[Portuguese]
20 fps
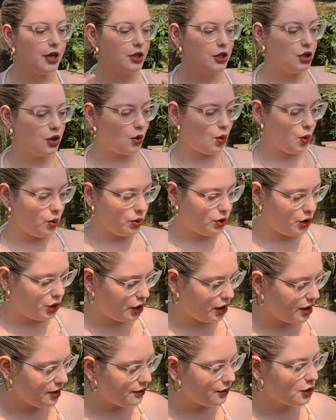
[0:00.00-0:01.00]
de
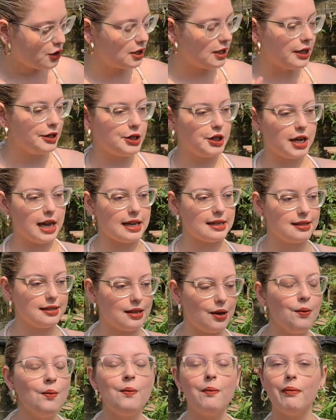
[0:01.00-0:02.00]
cultivo, de
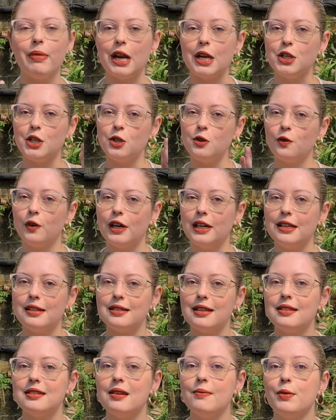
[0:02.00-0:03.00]
dedicação, para a gente
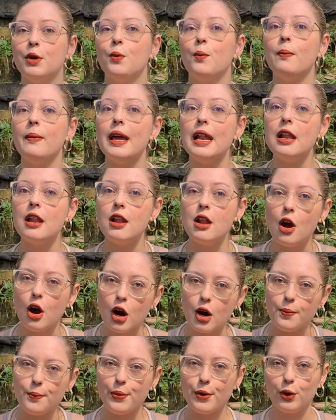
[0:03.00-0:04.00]
fornecer sempre o
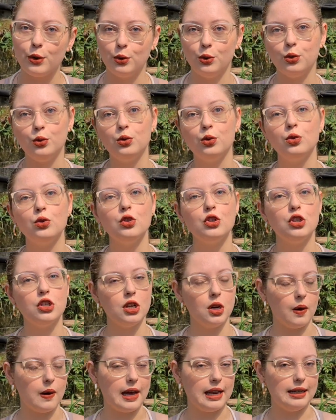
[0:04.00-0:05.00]
melhor produto de
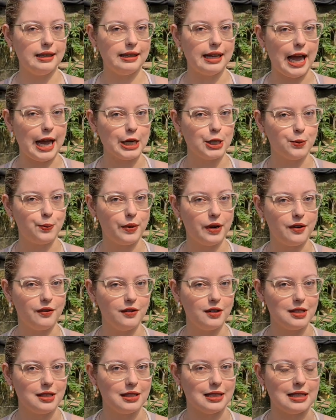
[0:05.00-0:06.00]
qualidade para
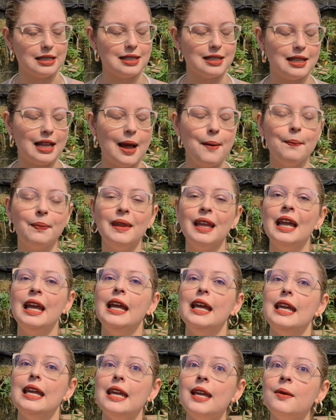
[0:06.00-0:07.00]
vocês, né?
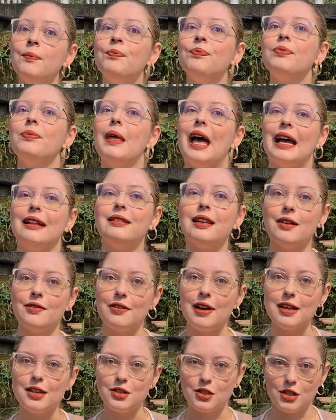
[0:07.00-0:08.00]
E
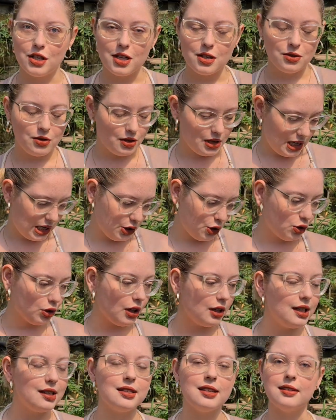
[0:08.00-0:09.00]
através disso, né, de
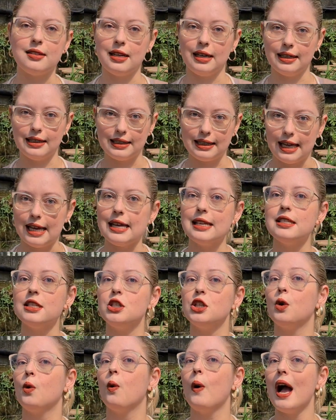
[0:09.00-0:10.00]
toda essa certeza
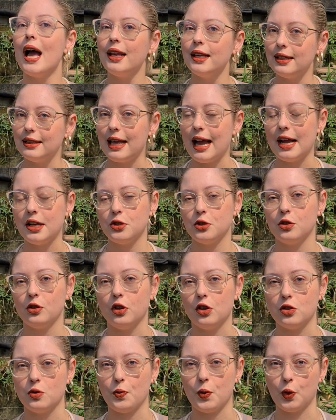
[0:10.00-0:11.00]
de qualidade que o
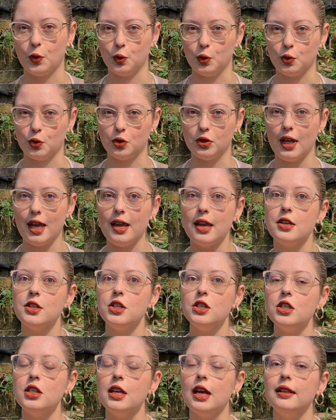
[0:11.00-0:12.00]
nosso produto tem, a
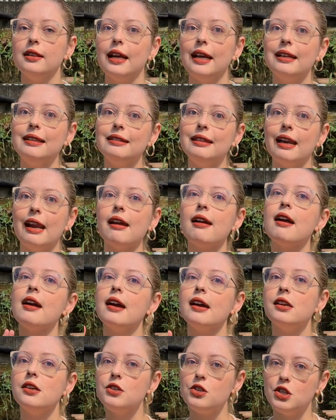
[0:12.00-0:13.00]
gente tem até entrega
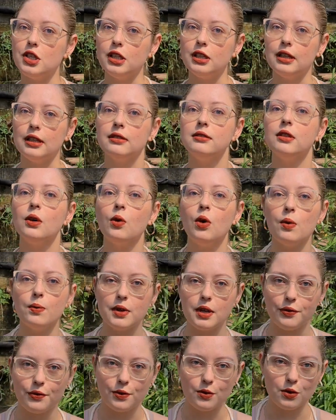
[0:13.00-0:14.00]
garantida. Então, como
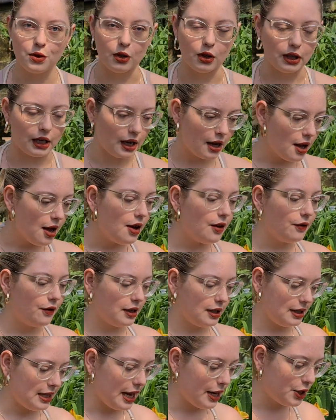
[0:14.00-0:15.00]
que funciona?
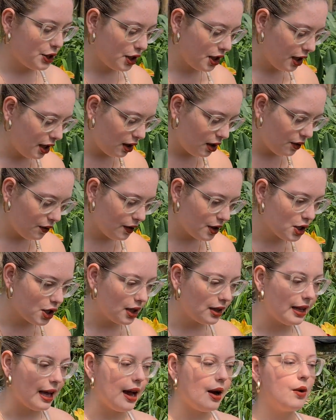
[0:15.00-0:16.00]
Você adquire o
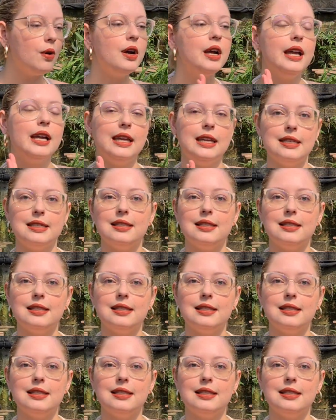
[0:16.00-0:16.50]
vegetal e